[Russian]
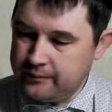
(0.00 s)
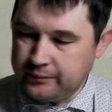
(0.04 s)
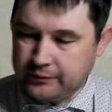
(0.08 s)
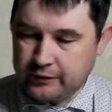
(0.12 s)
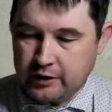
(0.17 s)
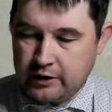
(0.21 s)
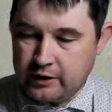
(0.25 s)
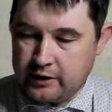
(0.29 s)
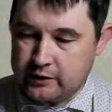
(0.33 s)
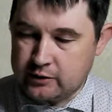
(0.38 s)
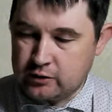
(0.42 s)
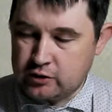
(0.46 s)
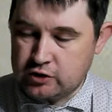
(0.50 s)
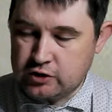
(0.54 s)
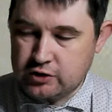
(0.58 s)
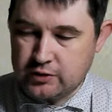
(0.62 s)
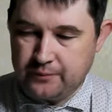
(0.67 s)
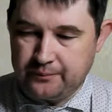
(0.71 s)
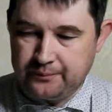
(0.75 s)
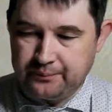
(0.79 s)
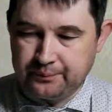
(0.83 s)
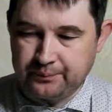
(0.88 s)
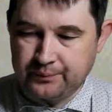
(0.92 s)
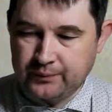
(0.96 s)
Хорош.
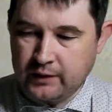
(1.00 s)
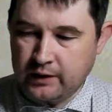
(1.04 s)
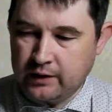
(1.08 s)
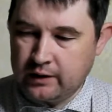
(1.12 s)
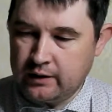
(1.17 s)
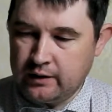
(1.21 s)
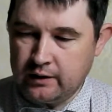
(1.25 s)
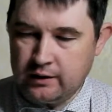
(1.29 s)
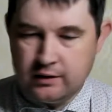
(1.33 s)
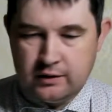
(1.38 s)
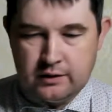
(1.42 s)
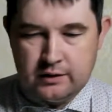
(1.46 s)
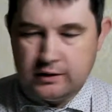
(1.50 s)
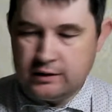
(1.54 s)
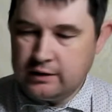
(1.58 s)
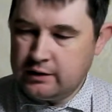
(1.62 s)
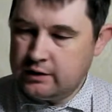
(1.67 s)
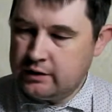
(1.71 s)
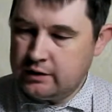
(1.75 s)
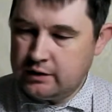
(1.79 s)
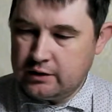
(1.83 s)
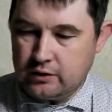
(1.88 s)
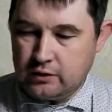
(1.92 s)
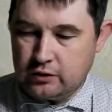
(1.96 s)

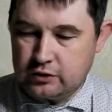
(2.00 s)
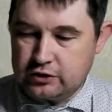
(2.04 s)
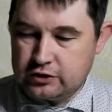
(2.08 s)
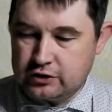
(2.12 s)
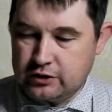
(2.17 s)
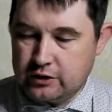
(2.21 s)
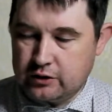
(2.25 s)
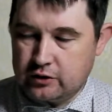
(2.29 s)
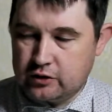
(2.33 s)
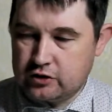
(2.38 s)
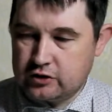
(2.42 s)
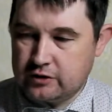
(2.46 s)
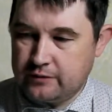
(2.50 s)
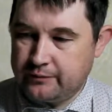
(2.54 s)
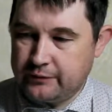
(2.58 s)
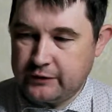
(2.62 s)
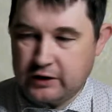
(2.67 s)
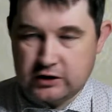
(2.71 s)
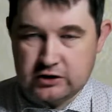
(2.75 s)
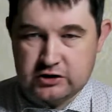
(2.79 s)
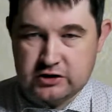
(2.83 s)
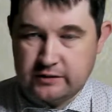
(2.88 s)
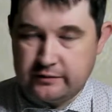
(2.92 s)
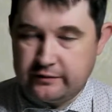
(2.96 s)
Очень хорош.
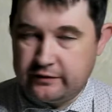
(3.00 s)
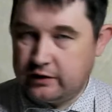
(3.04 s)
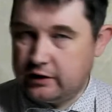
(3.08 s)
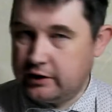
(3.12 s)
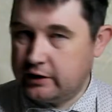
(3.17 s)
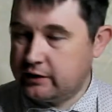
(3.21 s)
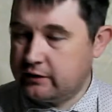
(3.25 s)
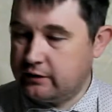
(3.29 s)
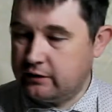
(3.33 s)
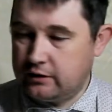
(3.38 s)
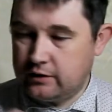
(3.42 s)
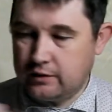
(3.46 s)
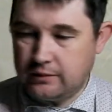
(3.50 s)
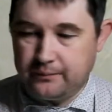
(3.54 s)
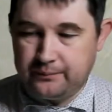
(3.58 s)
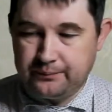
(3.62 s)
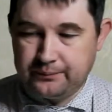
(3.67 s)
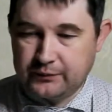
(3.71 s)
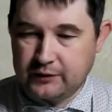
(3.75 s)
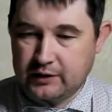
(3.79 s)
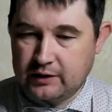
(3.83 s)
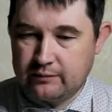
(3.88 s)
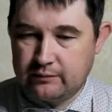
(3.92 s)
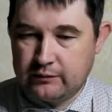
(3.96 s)
Также обволакивает.
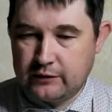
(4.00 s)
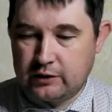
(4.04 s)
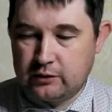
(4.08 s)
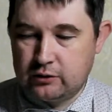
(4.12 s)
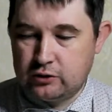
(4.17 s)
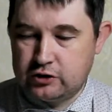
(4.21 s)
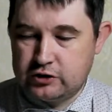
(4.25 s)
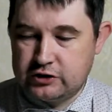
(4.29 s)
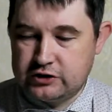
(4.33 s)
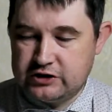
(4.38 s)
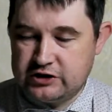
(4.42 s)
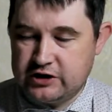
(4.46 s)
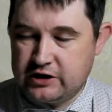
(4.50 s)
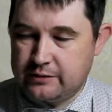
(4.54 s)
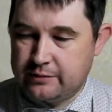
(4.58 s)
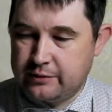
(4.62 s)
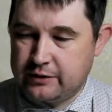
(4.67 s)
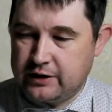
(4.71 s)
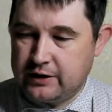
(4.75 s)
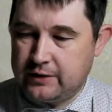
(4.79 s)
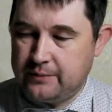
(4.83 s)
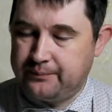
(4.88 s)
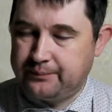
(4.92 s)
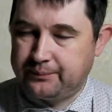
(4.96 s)
Такой же
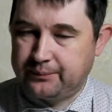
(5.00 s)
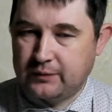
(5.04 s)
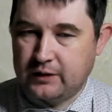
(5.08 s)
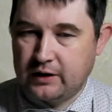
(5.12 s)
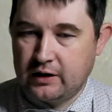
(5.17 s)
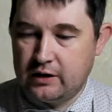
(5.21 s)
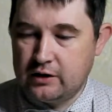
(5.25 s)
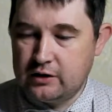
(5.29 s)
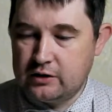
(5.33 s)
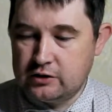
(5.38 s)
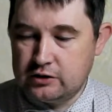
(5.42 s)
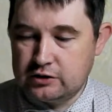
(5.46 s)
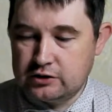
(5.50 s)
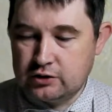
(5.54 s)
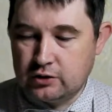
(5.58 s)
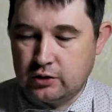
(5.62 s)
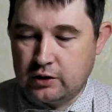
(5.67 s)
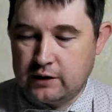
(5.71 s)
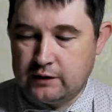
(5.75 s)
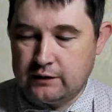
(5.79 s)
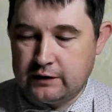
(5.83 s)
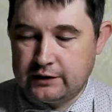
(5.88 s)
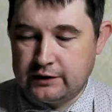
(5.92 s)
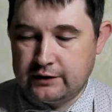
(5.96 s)
терпкий,
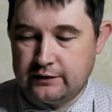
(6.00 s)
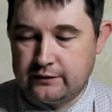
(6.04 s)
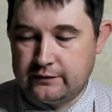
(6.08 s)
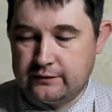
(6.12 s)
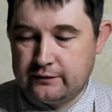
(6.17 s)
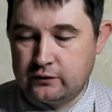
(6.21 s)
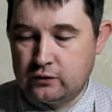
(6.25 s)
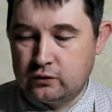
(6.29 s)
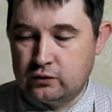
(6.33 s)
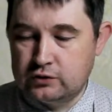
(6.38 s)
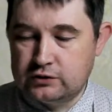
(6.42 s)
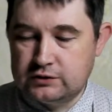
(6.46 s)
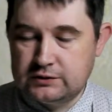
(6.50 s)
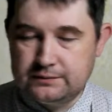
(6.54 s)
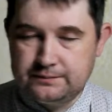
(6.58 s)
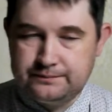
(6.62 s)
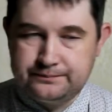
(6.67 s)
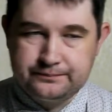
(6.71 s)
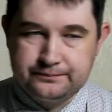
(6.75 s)
суховатый вкус